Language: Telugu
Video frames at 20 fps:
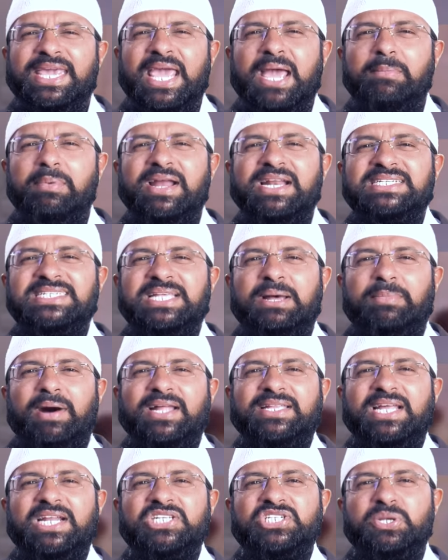ఏమని
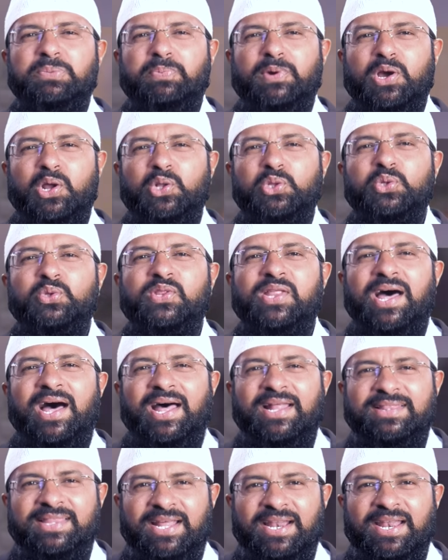సమాధానం చెప్పగలుగుతుందా
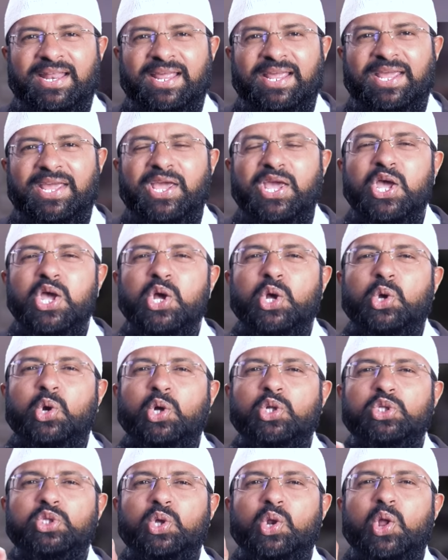తల్లి
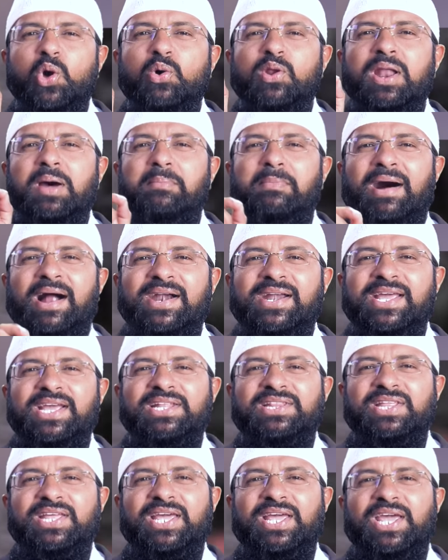గొంతులో ఉన్న మాట
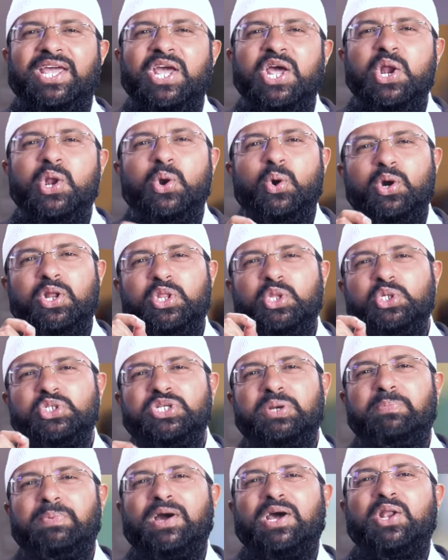అయితే నోటితో
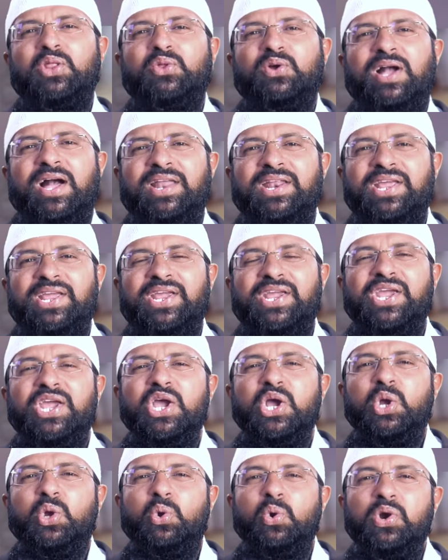చెప్పగలదు కానీ
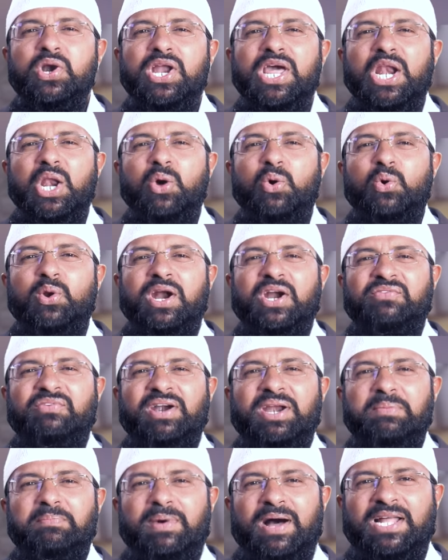గుండెల్లో
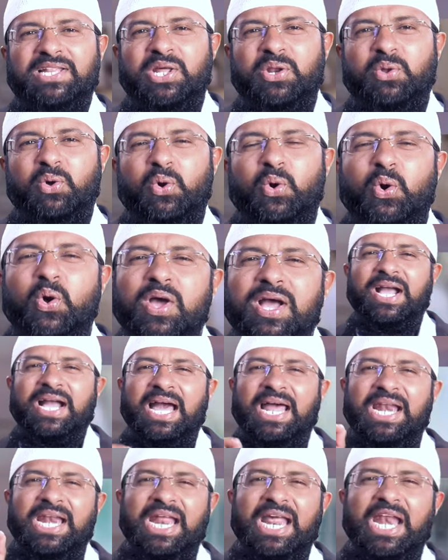ఉన్నటువంటి బాధను
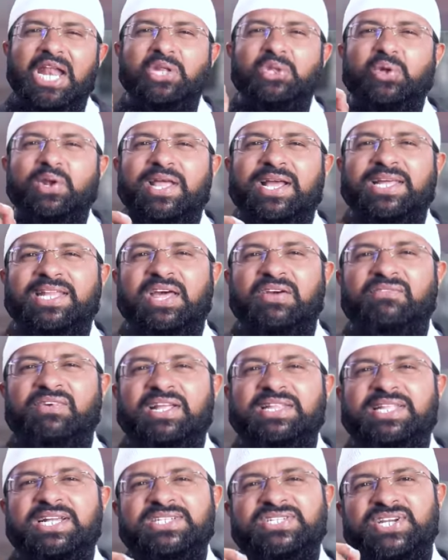కన్నీళ్లతోనే కదా
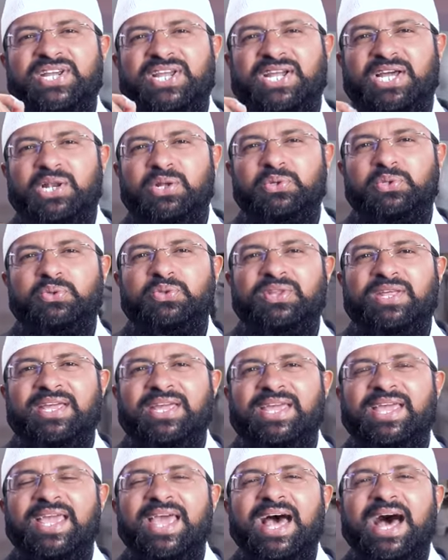వ్యక్తం చేయగలుగుతుంది
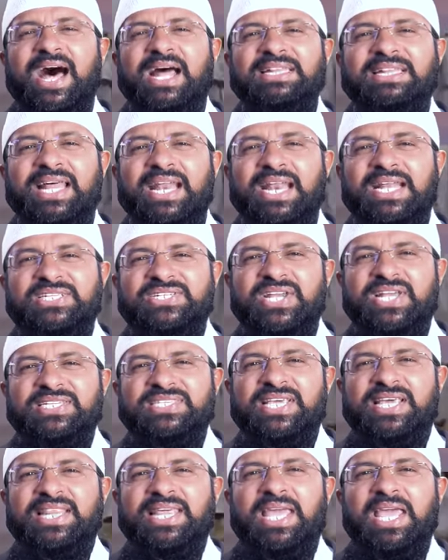ఆ తల్లి
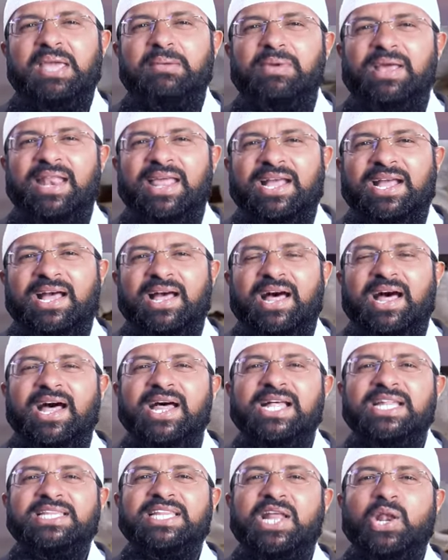చేసేది ఏమీ లేక
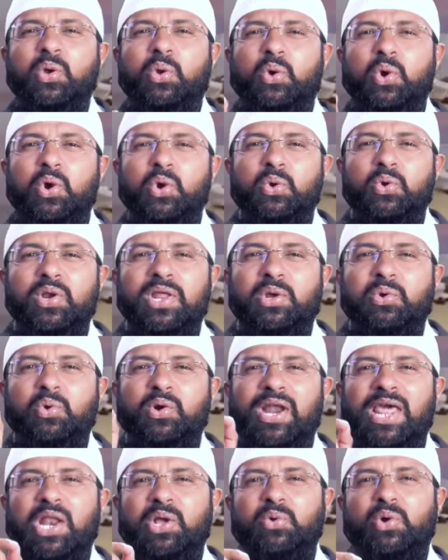తన కొడుకుని
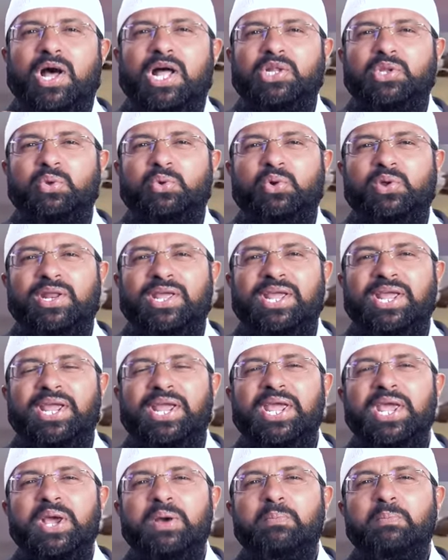గుండెలకు హత్తుకొని
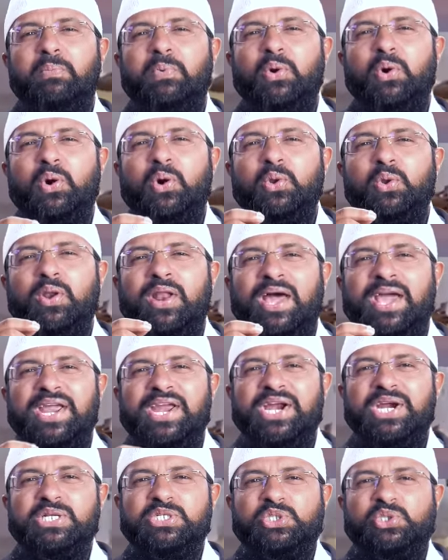బోరున
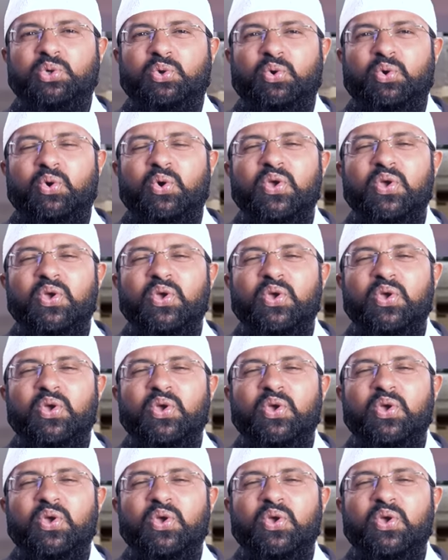ఏడుస్తూ